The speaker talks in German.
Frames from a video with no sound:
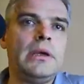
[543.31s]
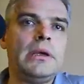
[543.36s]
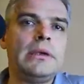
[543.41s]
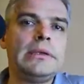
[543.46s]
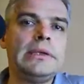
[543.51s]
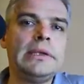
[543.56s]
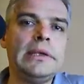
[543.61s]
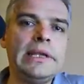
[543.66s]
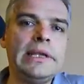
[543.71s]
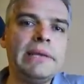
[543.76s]

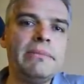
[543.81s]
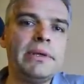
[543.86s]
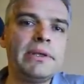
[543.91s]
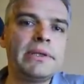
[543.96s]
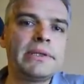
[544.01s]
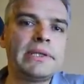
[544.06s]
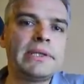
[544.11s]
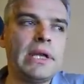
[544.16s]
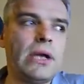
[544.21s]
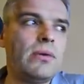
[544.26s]
Die
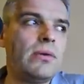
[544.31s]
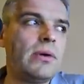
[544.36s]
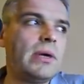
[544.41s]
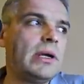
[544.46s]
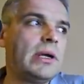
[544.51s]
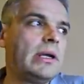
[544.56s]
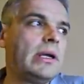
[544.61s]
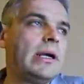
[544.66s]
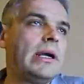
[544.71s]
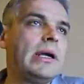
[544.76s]

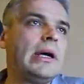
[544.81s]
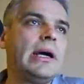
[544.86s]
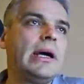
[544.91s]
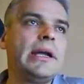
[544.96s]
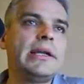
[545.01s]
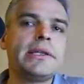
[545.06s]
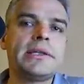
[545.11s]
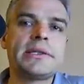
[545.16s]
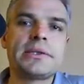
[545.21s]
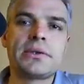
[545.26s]
Lebensdauer
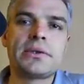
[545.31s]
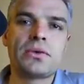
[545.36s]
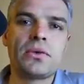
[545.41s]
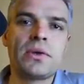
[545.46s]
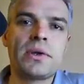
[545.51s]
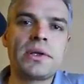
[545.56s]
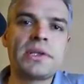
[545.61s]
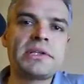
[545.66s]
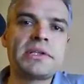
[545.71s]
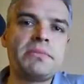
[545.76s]
eines
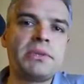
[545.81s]
Rohres